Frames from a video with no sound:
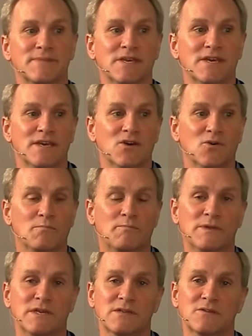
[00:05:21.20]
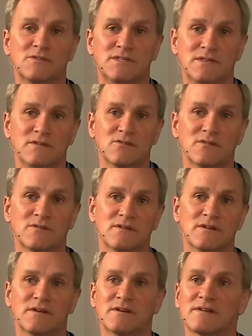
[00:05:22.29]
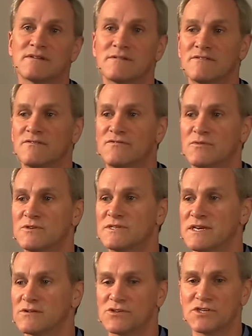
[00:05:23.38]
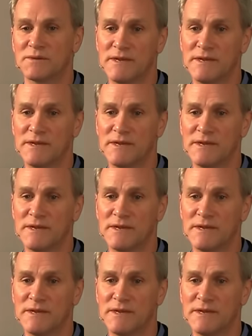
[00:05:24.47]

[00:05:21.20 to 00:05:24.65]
on peut peut-être dire euh, vaut mieux tard que jamais,